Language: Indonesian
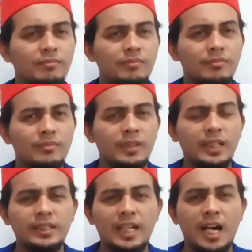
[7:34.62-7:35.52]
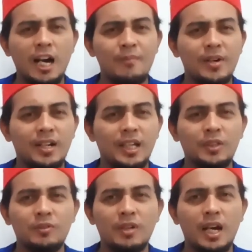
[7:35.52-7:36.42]
ninja
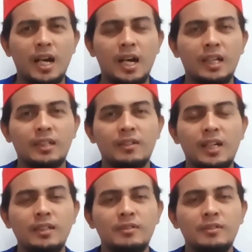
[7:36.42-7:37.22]
berkelantungan gitu kan